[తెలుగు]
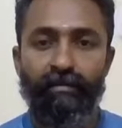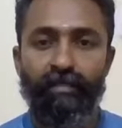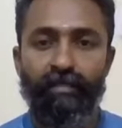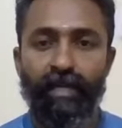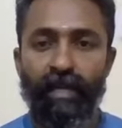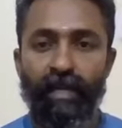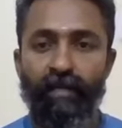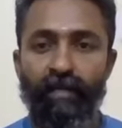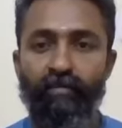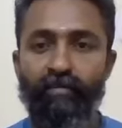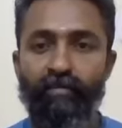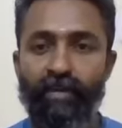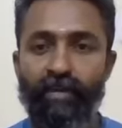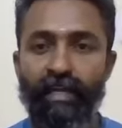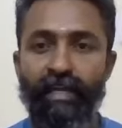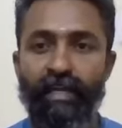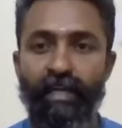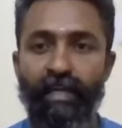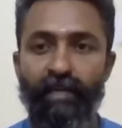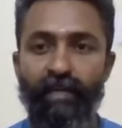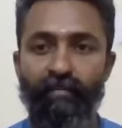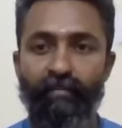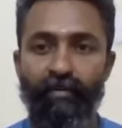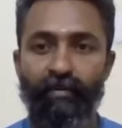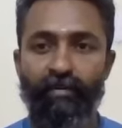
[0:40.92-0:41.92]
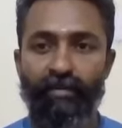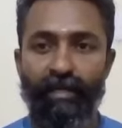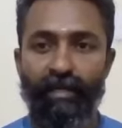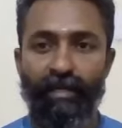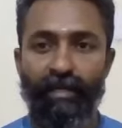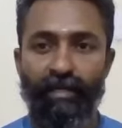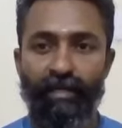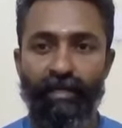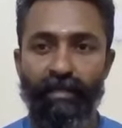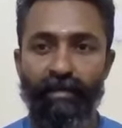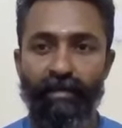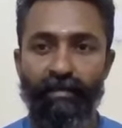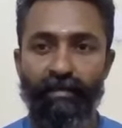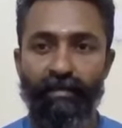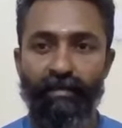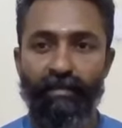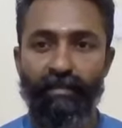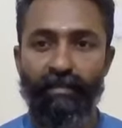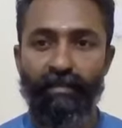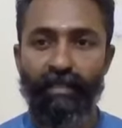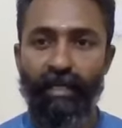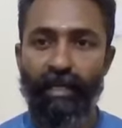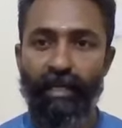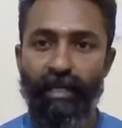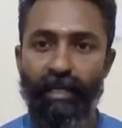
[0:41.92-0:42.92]
చాలా మురికి అయిపోతాయి కదా
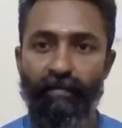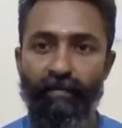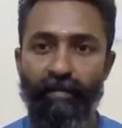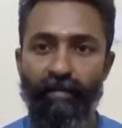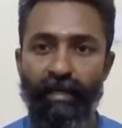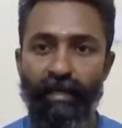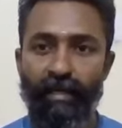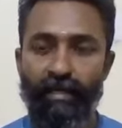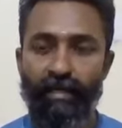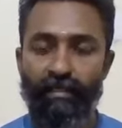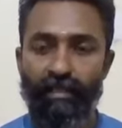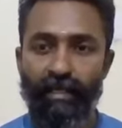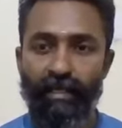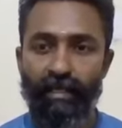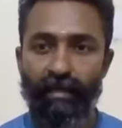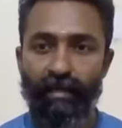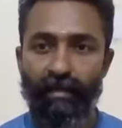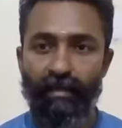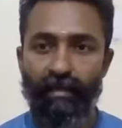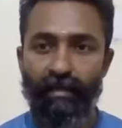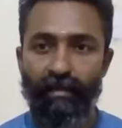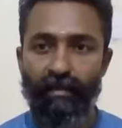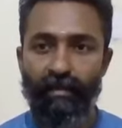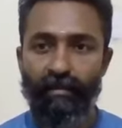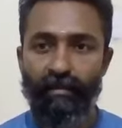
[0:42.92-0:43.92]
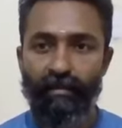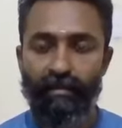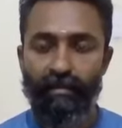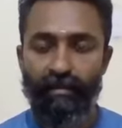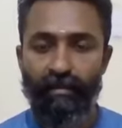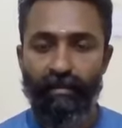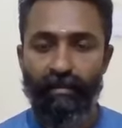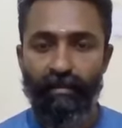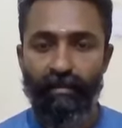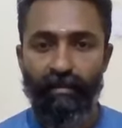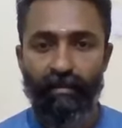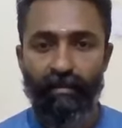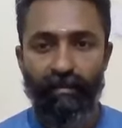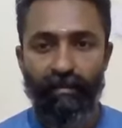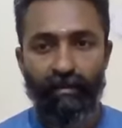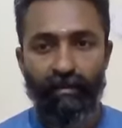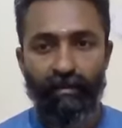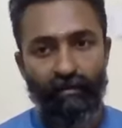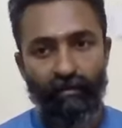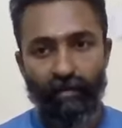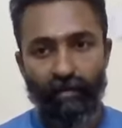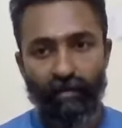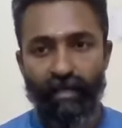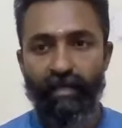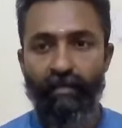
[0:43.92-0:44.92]
శరీరం అయినా సరే
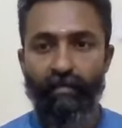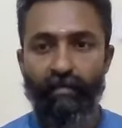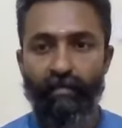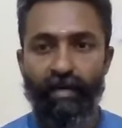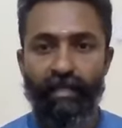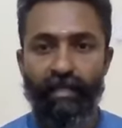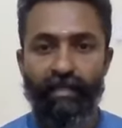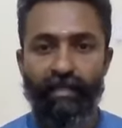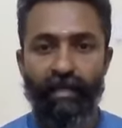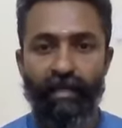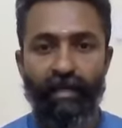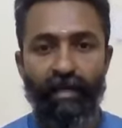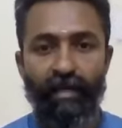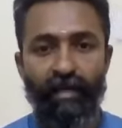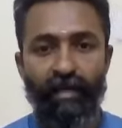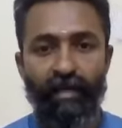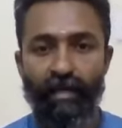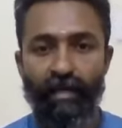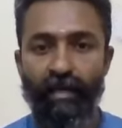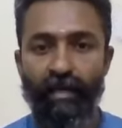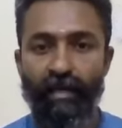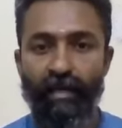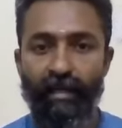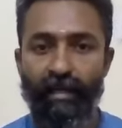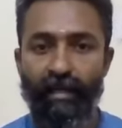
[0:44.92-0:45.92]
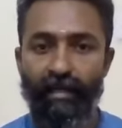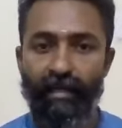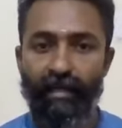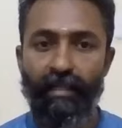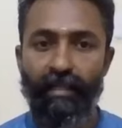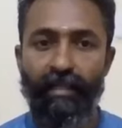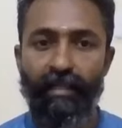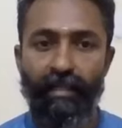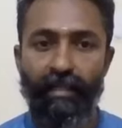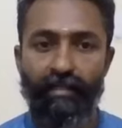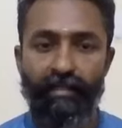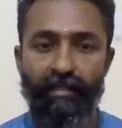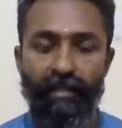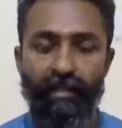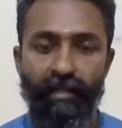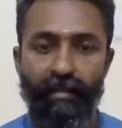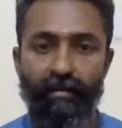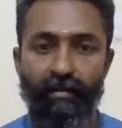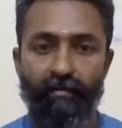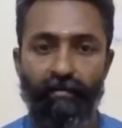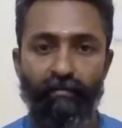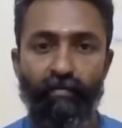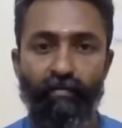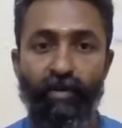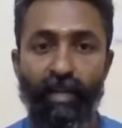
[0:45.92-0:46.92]
వంట పాత్ర అయినా ఇల్లైనా ఏదైనా సరే
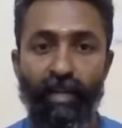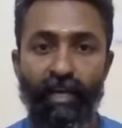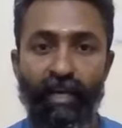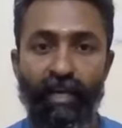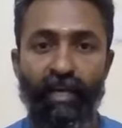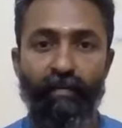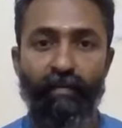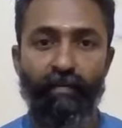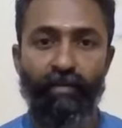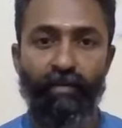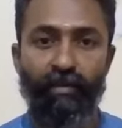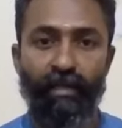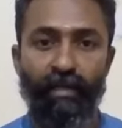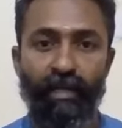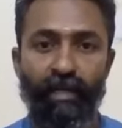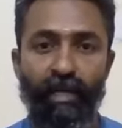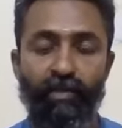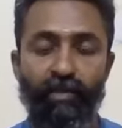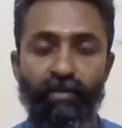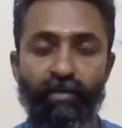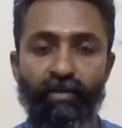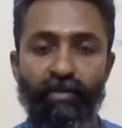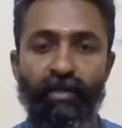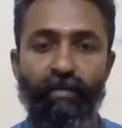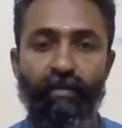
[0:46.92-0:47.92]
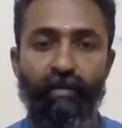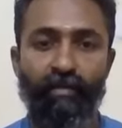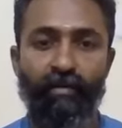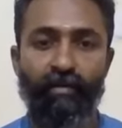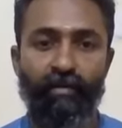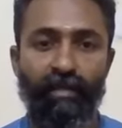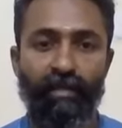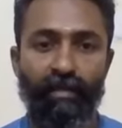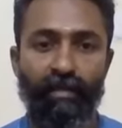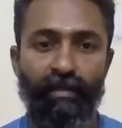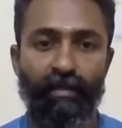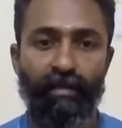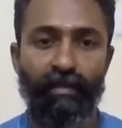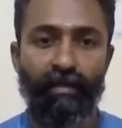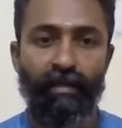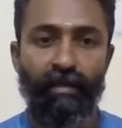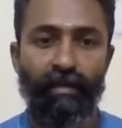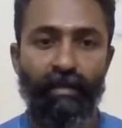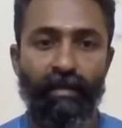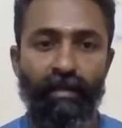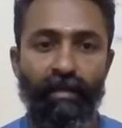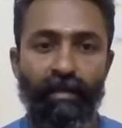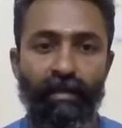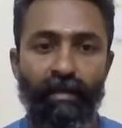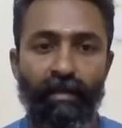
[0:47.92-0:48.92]
మురికి అయిపోతాయి అశుద్ధమవుతాయి
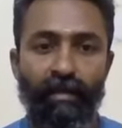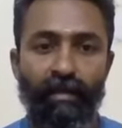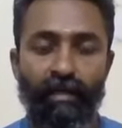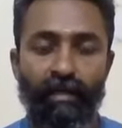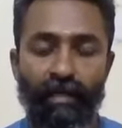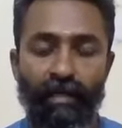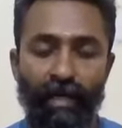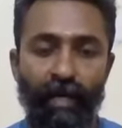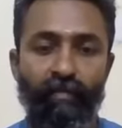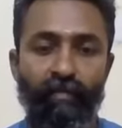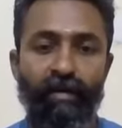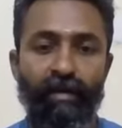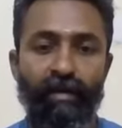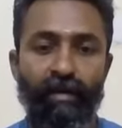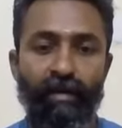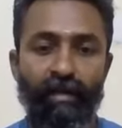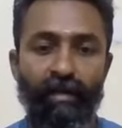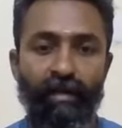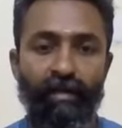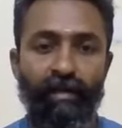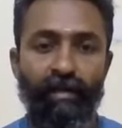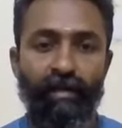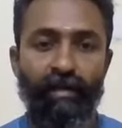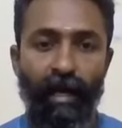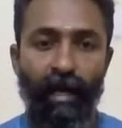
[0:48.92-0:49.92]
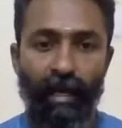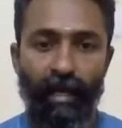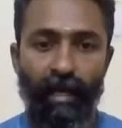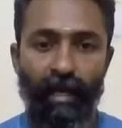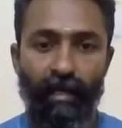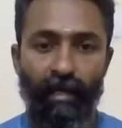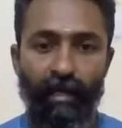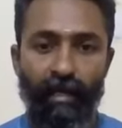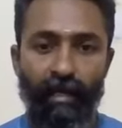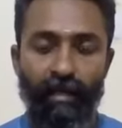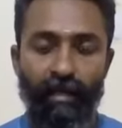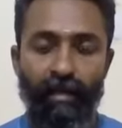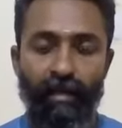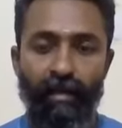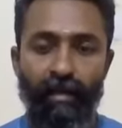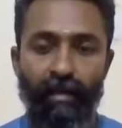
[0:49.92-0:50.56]
కాబట్టి అలాగే